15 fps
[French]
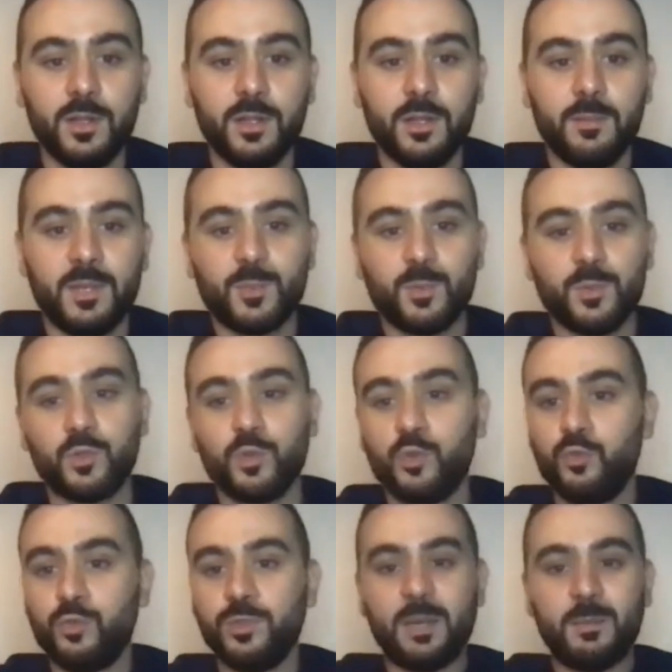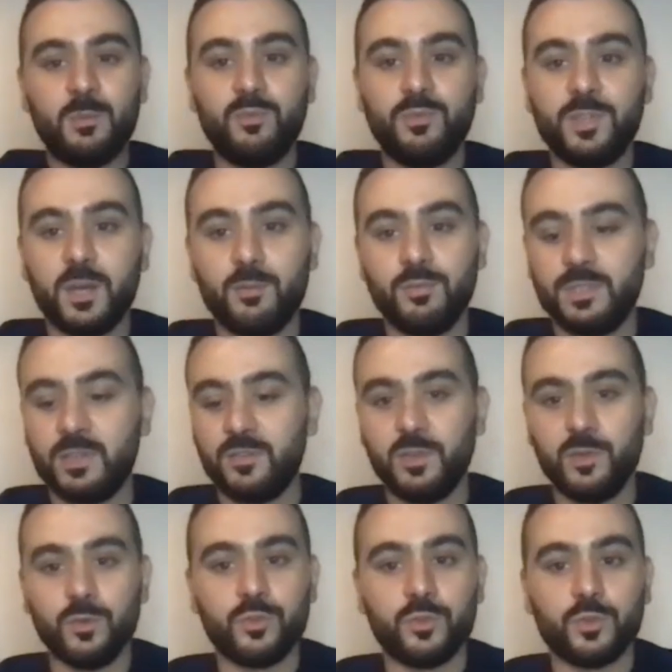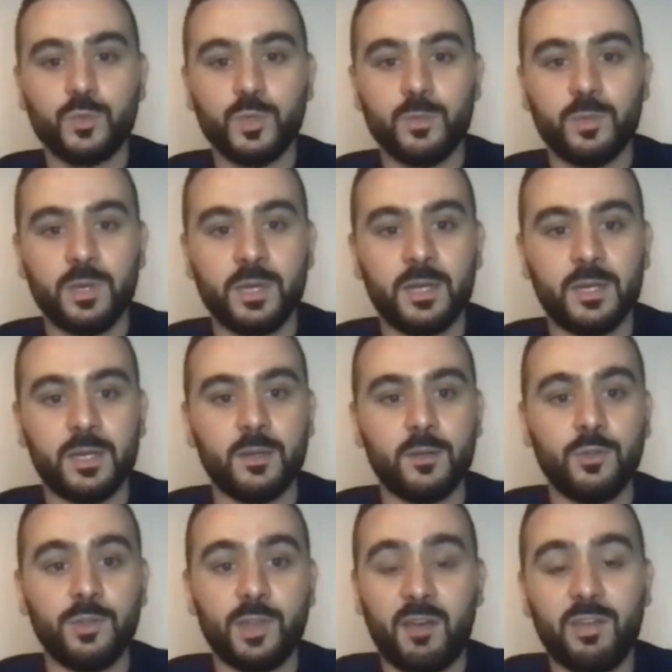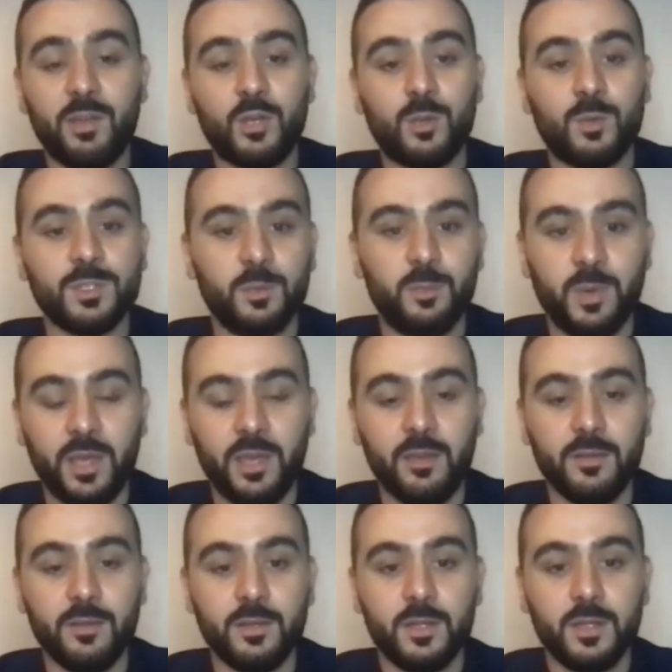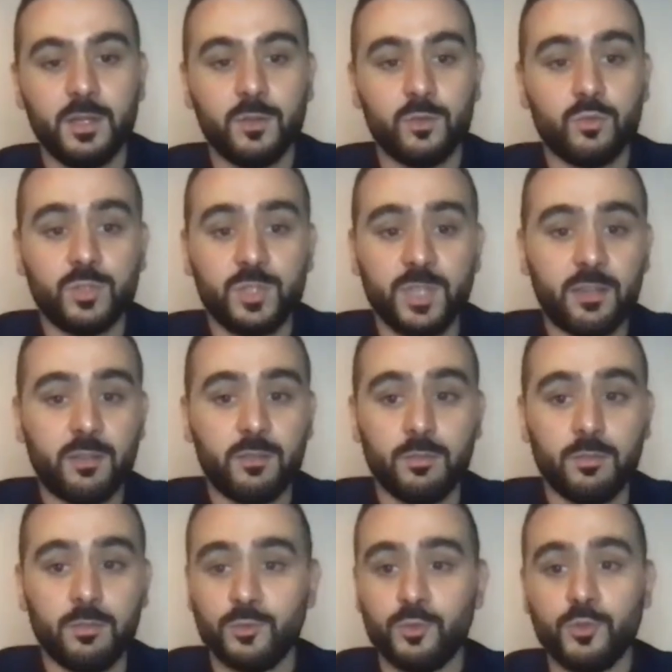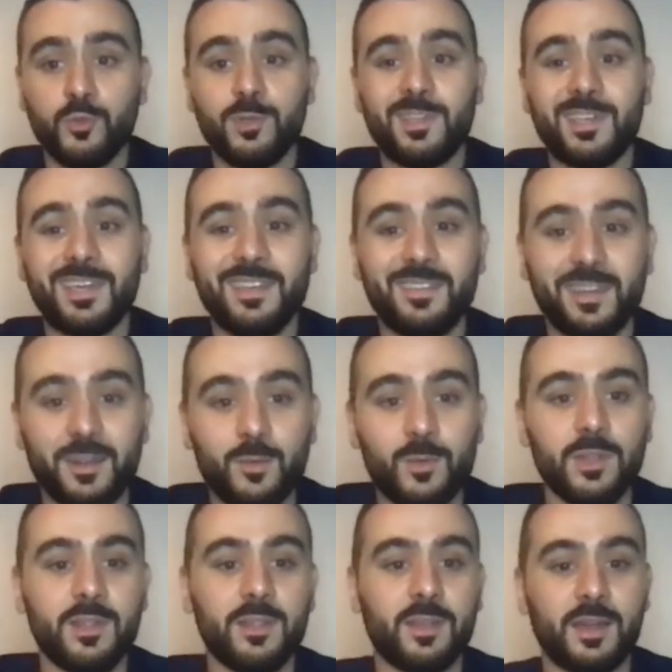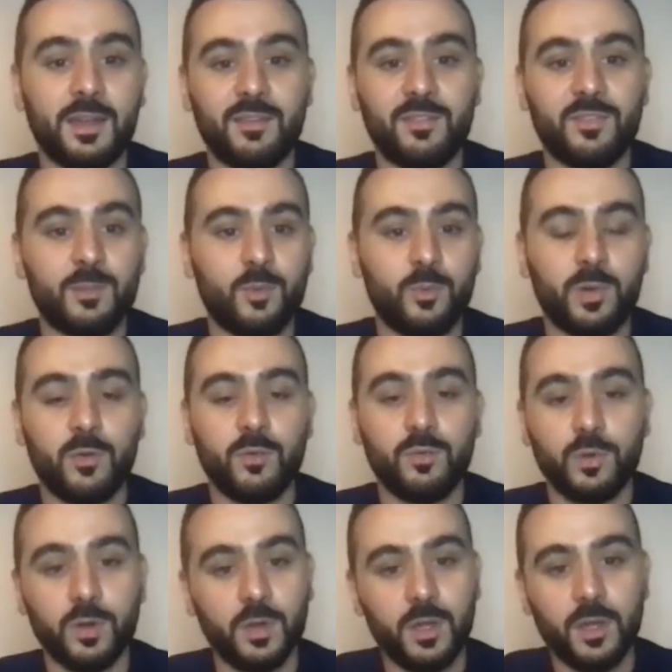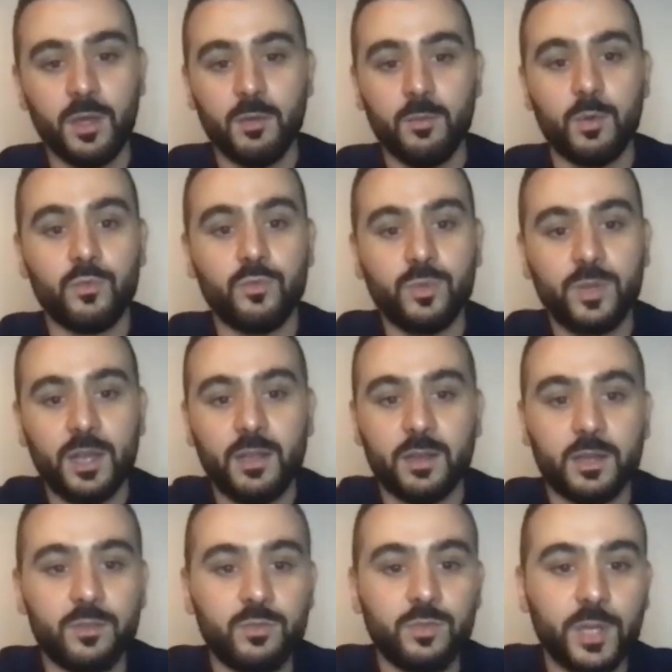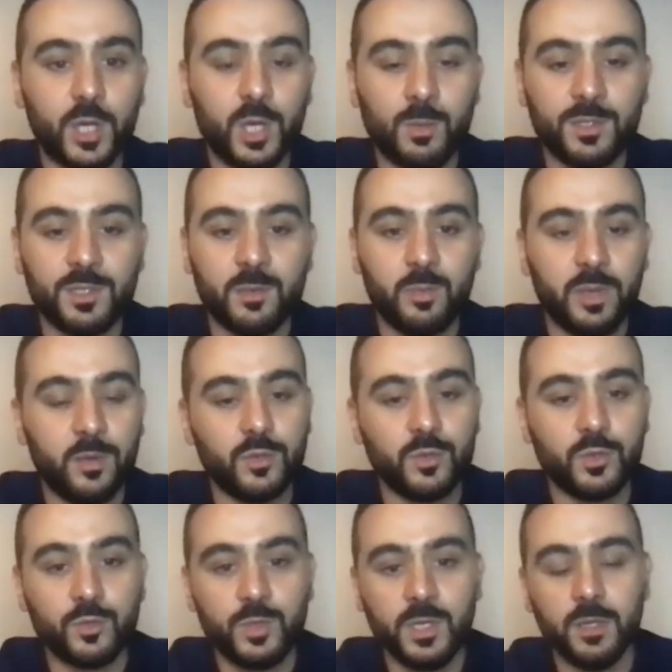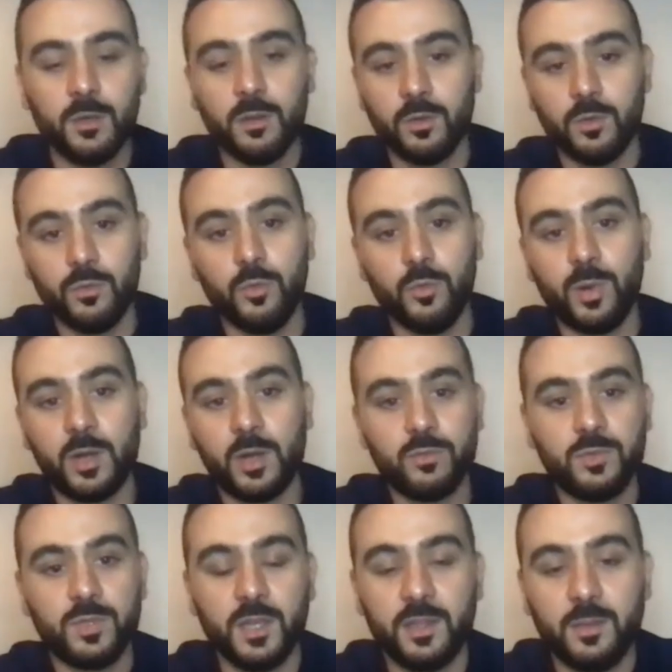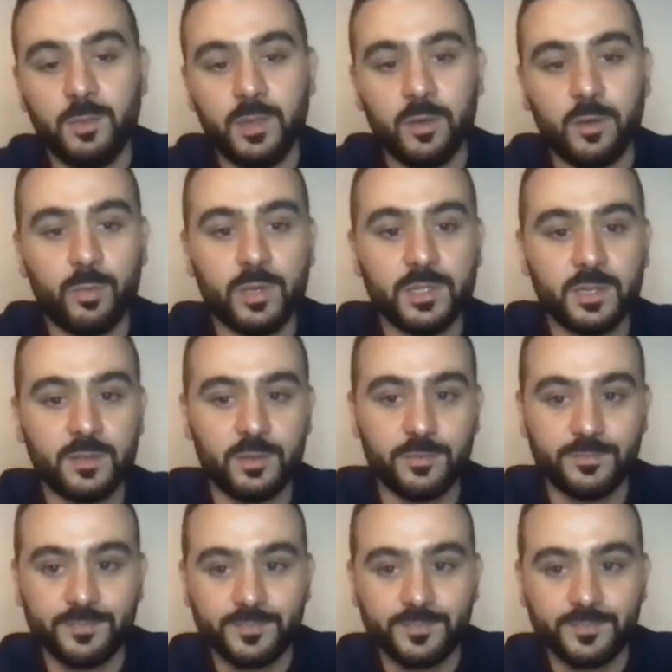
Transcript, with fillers: bah, je pense que tout ça mis bout à bout, ça fait qu'aujourd'hui, ben, le travail commence à payer. Donc certes, je suis très très loin d'être à la fin de mon parcours. En tout cas, les résultats commencent à payer aujourd'hui de par tout ce qui a été mis en place avant.